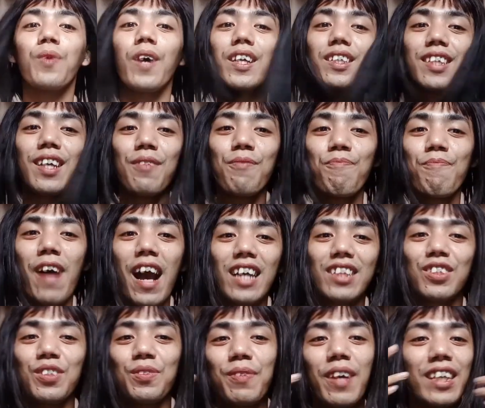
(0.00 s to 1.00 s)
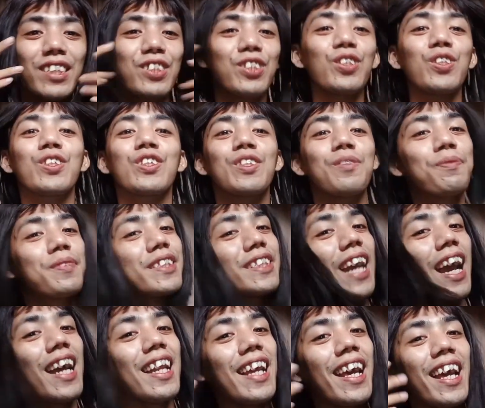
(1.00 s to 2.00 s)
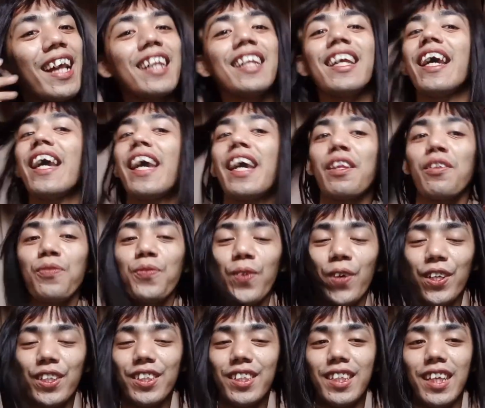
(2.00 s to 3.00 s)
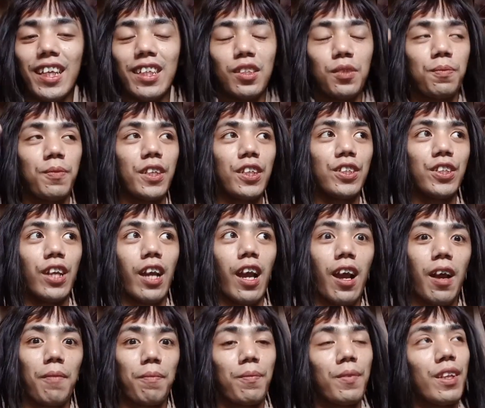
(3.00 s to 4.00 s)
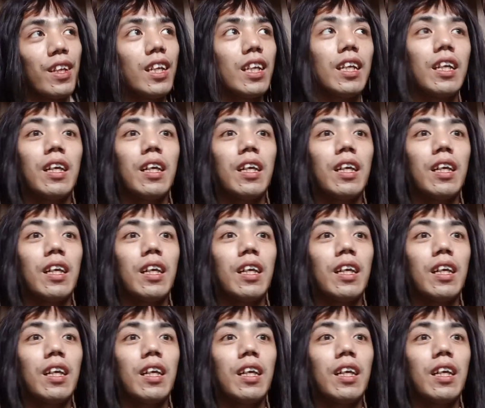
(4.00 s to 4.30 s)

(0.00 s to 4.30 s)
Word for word: Welcome back to my YouTube channel and for today's video um